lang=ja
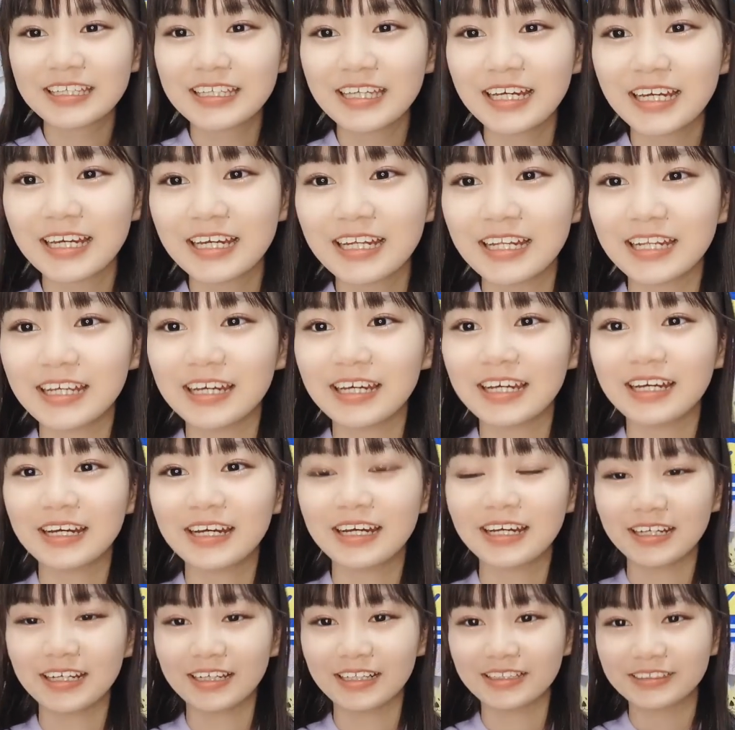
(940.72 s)
伊原
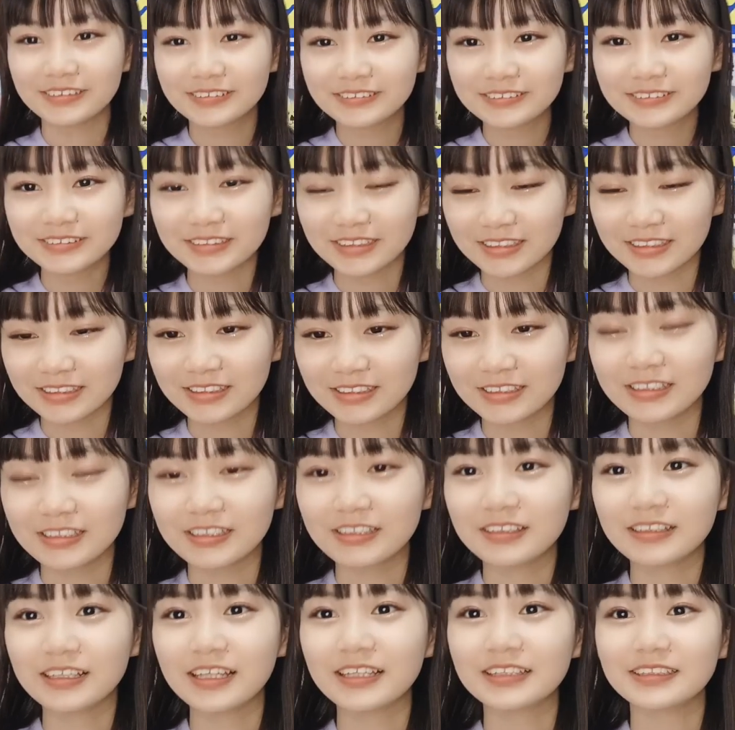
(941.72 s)
半ちゃん
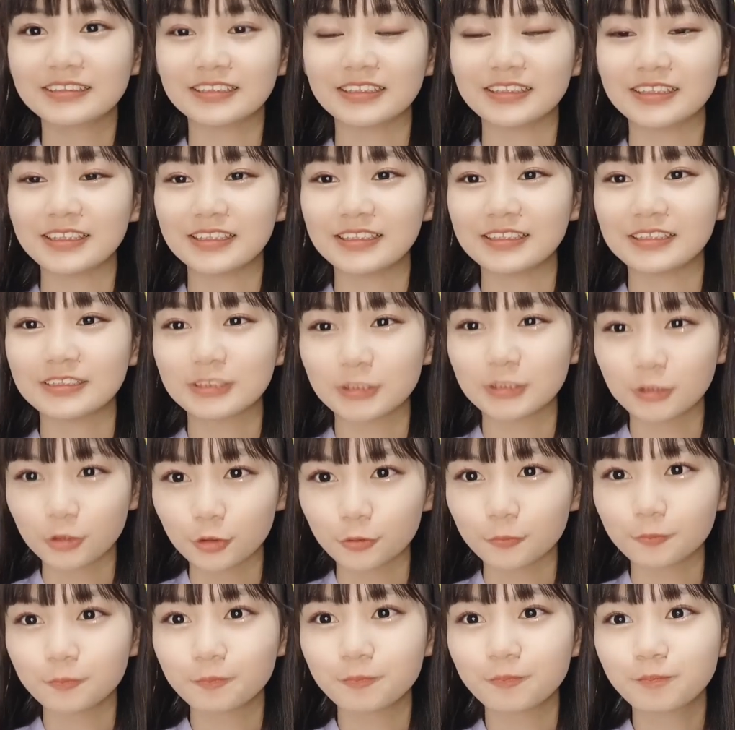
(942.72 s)
になっちゃったんです
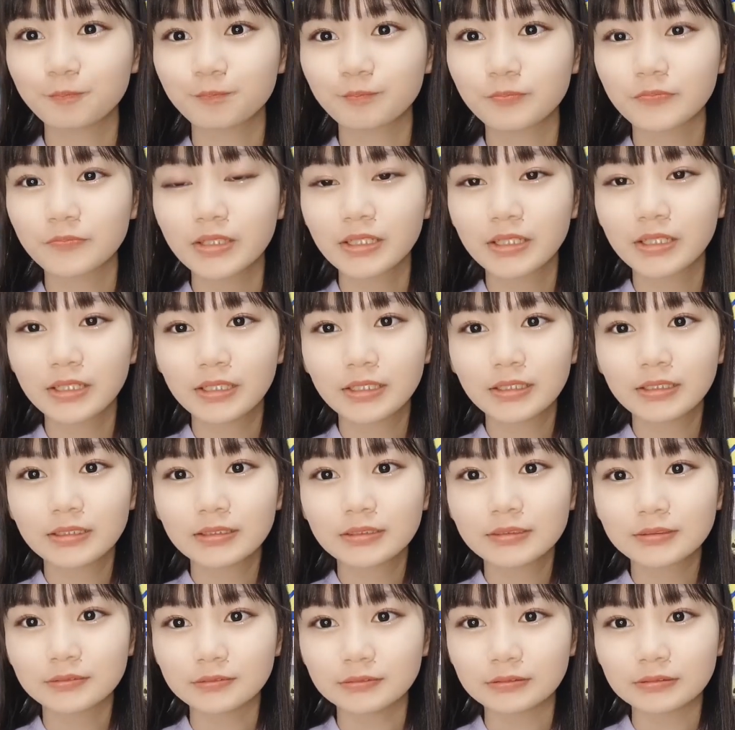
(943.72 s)
よ。
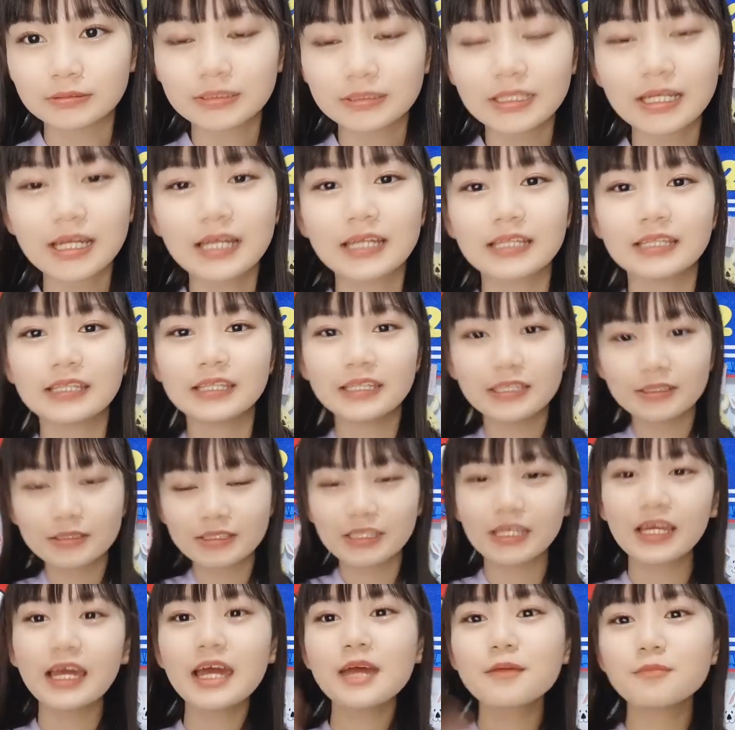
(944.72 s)
そう。だから 2,
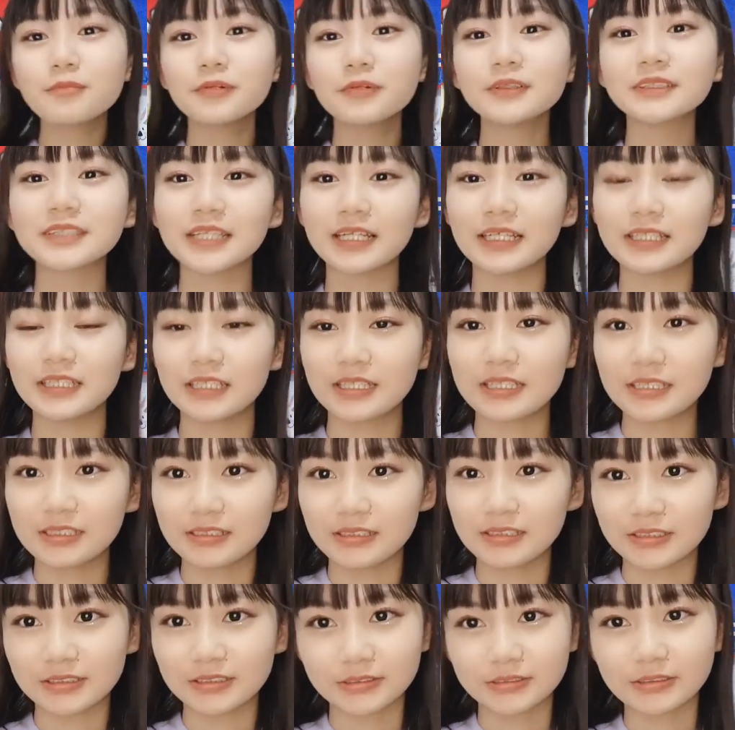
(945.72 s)
2回ポーズができる
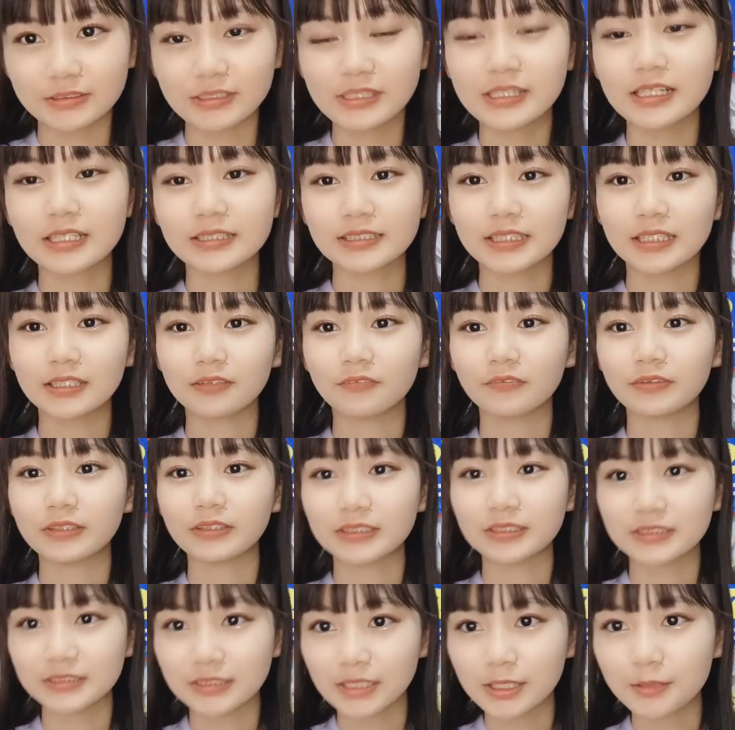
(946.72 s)
んですよ。里奈さんと
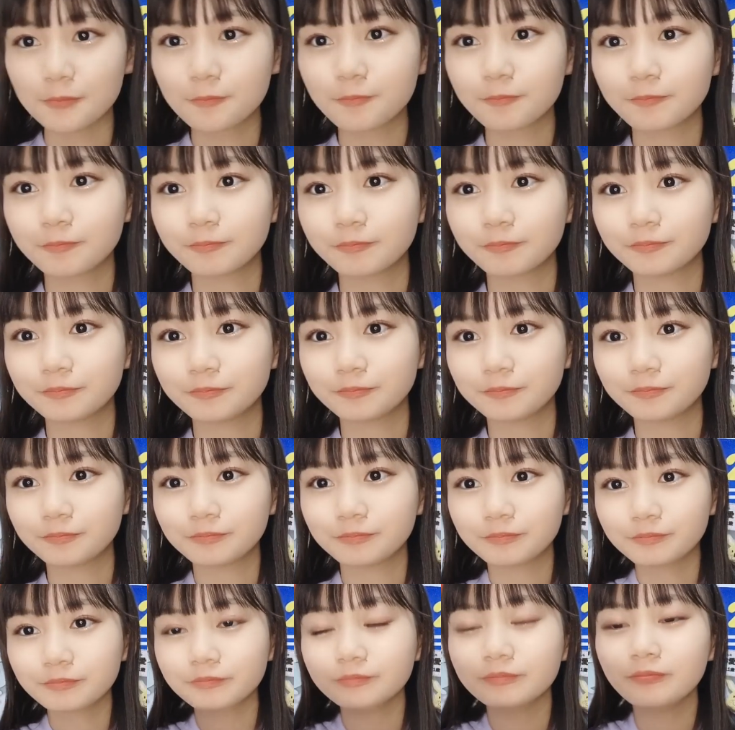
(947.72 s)
私が。
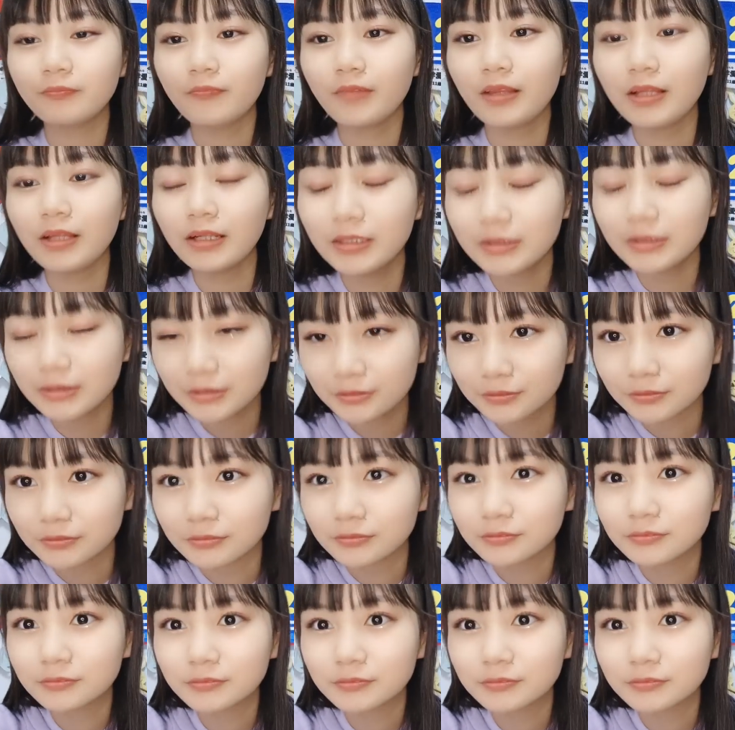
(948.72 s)
そう。